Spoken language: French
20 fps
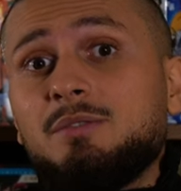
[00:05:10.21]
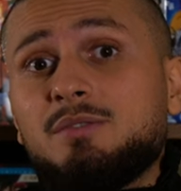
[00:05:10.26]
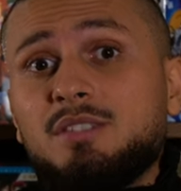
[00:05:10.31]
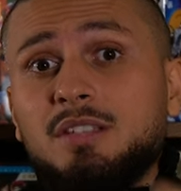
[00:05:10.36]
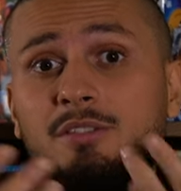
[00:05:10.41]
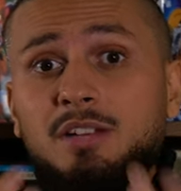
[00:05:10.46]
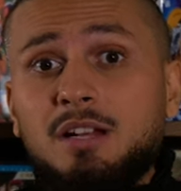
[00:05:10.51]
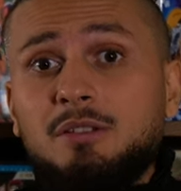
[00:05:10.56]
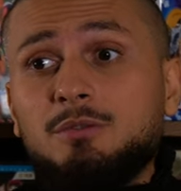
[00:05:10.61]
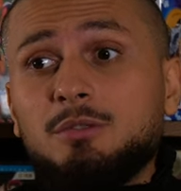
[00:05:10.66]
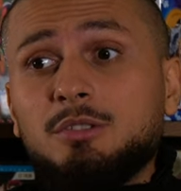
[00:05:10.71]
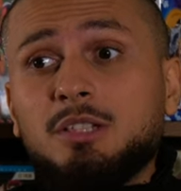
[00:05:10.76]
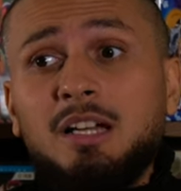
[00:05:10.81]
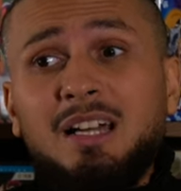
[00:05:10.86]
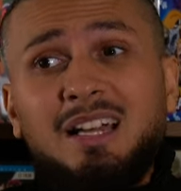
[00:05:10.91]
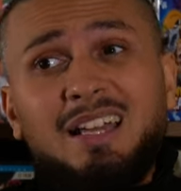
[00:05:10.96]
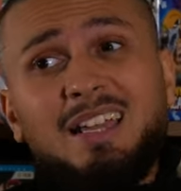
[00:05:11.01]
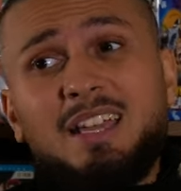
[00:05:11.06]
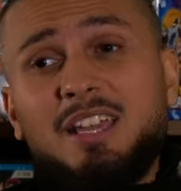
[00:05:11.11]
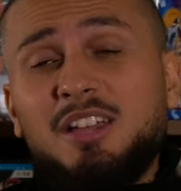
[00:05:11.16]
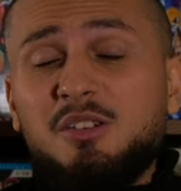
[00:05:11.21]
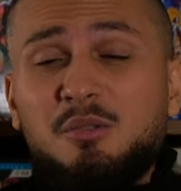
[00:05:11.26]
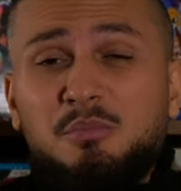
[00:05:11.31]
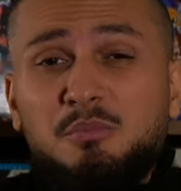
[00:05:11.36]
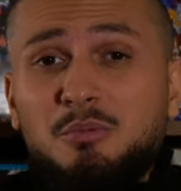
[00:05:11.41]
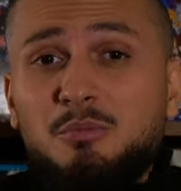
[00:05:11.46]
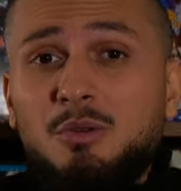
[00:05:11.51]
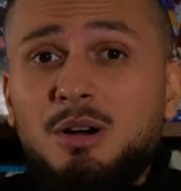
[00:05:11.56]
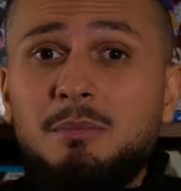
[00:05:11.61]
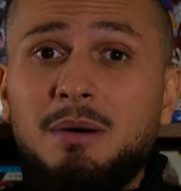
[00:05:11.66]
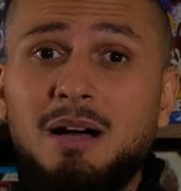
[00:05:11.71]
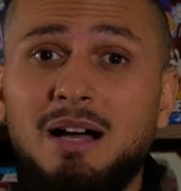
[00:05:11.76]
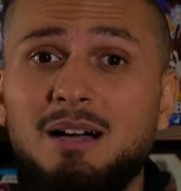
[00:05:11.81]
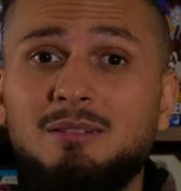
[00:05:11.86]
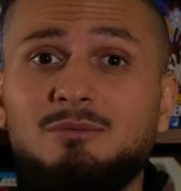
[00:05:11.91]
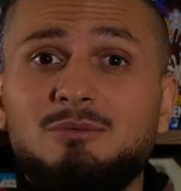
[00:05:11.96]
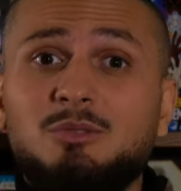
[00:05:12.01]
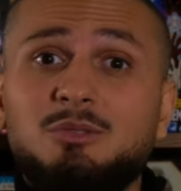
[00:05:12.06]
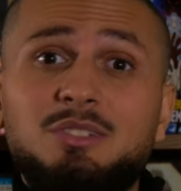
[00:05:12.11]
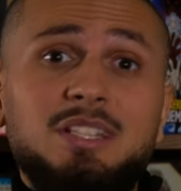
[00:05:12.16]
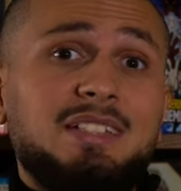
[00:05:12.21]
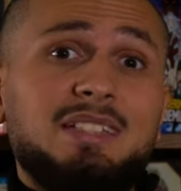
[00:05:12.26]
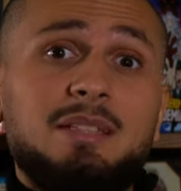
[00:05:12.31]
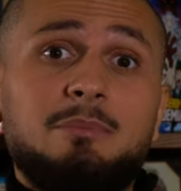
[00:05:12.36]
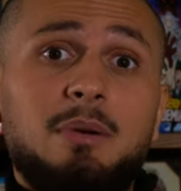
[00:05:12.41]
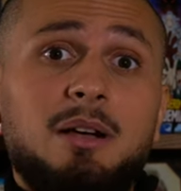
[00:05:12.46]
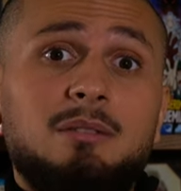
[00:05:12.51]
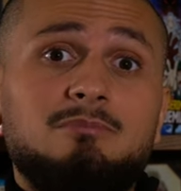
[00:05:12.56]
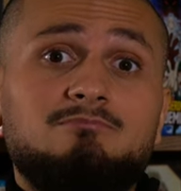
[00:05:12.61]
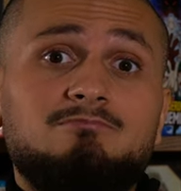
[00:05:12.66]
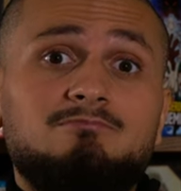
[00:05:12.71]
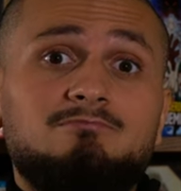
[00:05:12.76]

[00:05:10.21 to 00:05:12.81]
vous avez la vôtre, et que pour moi, bah, on n'y était pas.